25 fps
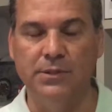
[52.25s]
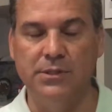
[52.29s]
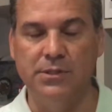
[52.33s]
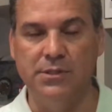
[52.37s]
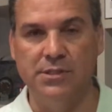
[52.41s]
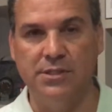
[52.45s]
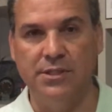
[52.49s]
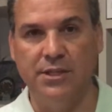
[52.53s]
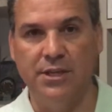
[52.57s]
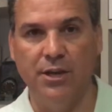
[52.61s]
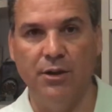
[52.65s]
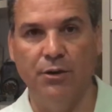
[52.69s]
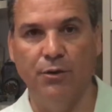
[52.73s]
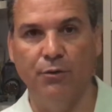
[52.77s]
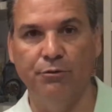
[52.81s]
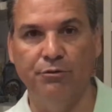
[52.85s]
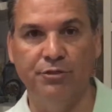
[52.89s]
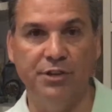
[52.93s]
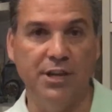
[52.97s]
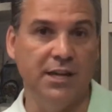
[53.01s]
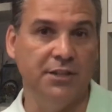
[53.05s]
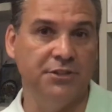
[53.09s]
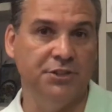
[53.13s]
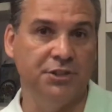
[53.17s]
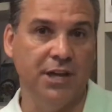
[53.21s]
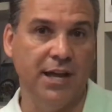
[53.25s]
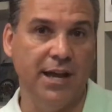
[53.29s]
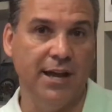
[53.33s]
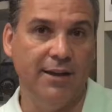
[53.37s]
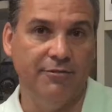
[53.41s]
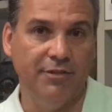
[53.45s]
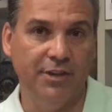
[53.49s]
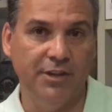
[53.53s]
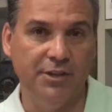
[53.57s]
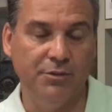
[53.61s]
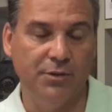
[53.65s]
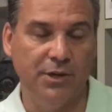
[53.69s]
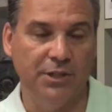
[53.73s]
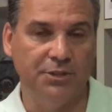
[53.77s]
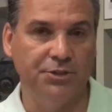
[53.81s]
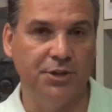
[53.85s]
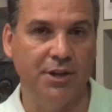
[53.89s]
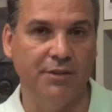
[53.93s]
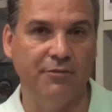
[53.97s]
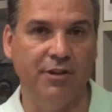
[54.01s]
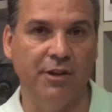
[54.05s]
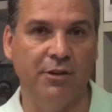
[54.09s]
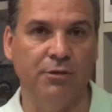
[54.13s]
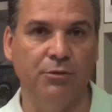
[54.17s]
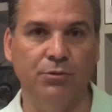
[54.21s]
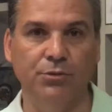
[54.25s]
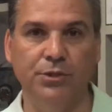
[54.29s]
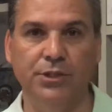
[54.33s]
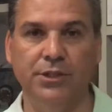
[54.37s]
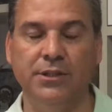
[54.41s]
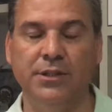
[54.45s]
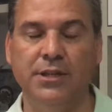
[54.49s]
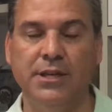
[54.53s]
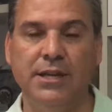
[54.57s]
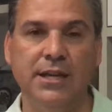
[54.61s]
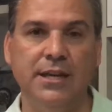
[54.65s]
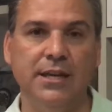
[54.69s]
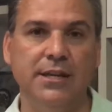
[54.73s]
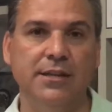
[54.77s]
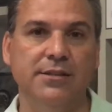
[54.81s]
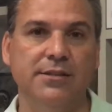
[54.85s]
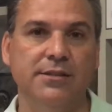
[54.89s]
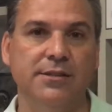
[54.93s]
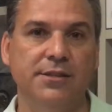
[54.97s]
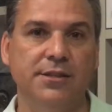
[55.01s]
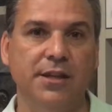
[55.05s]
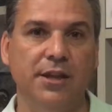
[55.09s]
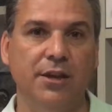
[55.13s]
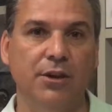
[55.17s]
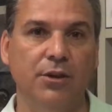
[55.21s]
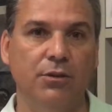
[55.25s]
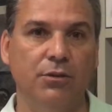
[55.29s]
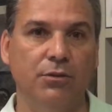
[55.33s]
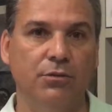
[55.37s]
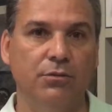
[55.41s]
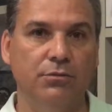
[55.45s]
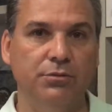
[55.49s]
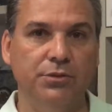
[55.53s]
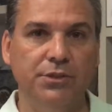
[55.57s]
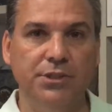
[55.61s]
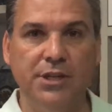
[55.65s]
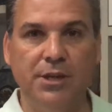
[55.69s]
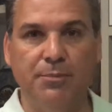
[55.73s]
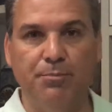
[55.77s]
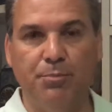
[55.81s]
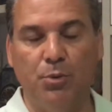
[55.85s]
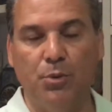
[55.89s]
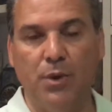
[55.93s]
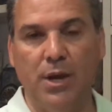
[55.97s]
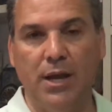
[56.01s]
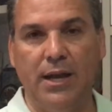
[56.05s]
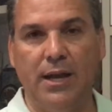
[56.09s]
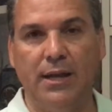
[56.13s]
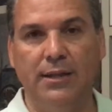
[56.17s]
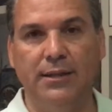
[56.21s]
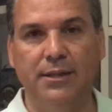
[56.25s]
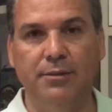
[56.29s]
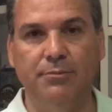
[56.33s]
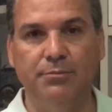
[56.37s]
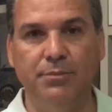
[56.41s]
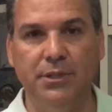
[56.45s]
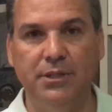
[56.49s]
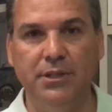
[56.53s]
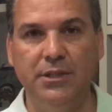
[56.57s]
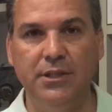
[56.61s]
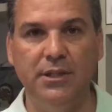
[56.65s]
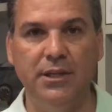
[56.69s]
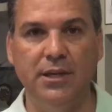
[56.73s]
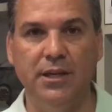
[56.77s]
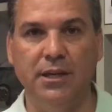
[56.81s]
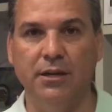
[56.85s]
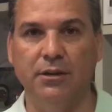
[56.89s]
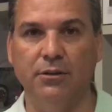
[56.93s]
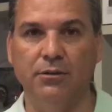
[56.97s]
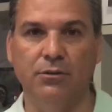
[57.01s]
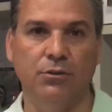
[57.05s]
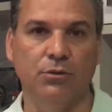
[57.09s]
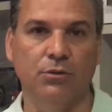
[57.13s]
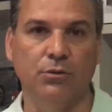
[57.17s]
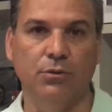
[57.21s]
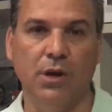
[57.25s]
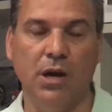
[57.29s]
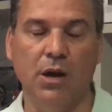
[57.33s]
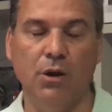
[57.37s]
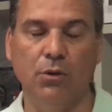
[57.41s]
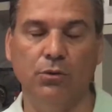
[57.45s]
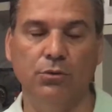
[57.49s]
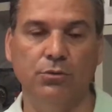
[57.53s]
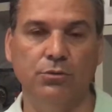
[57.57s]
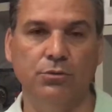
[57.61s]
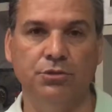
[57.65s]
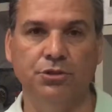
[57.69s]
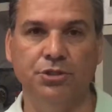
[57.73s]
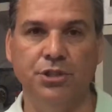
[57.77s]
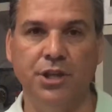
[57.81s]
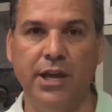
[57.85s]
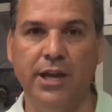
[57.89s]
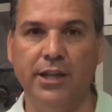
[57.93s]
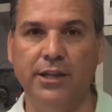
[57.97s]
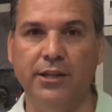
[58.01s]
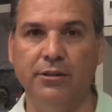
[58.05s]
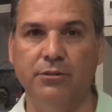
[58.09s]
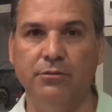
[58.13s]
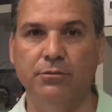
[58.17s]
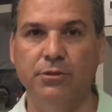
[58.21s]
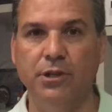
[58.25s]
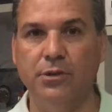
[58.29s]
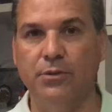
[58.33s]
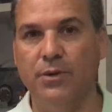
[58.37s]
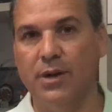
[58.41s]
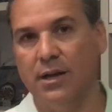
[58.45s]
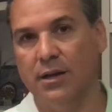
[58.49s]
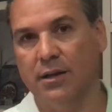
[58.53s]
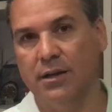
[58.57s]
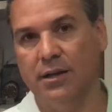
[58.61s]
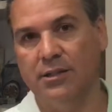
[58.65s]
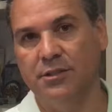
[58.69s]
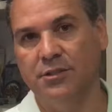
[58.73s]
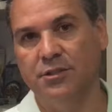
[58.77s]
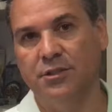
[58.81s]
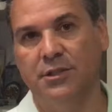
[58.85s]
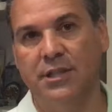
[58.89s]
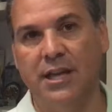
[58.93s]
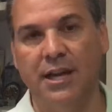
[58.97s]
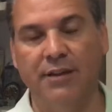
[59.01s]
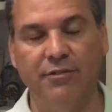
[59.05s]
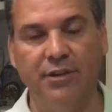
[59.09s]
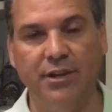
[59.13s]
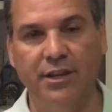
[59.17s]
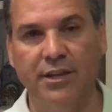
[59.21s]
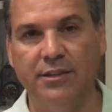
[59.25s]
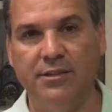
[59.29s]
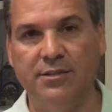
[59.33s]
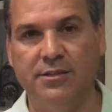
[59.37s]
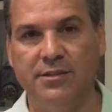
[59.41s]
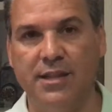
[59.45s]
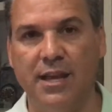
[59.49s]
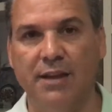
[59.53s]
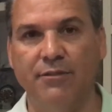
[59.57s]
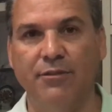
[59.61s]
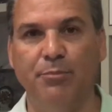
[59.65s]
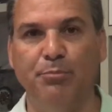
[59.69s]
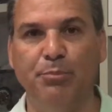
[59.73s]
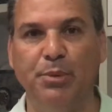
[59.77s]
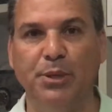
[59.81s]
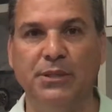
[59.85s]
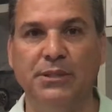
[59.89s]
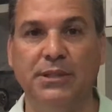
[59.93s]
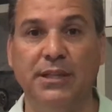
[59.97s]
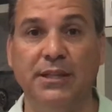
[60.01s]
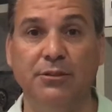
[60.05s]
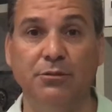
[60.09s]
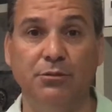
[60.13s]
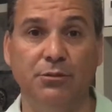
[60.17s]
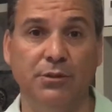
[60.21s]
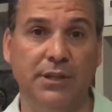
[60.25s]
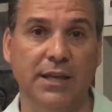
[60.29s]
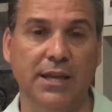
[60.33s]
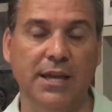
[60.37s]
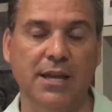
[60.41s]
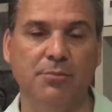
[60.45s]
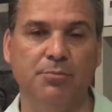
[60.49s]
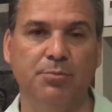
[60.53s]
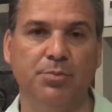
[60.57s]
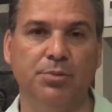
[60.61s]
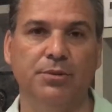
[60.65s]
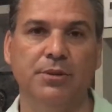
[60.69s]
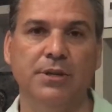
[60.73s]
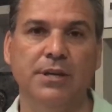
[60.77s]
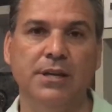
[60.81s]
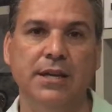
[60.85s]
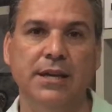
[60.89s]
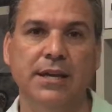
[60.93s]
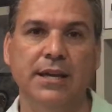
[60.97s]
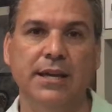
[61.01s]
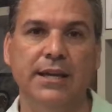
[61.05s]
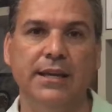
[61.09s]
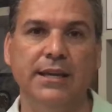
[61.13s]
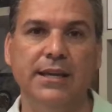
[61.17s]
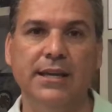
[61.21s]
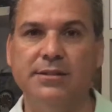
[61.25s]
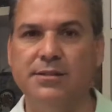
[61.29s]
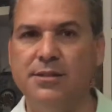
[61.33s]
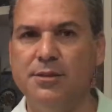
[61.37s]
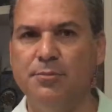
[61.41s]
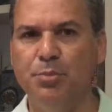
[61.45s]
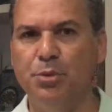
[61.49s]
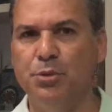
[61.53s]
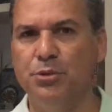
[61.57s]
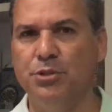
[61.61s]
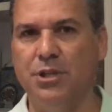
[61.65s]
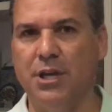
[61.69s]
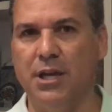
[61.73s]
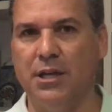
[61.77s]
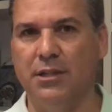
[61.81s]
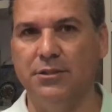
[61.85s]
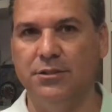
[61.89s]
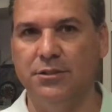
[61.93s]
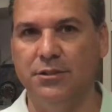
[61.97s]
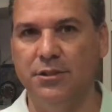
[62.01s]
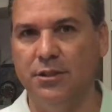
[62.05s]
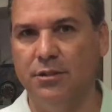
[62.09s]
Se eu viajava, eu achava ruim. Se eu ia para uma academia ou algo do gênero, eu acreditava que estava perdendo tempo. E assim por diante.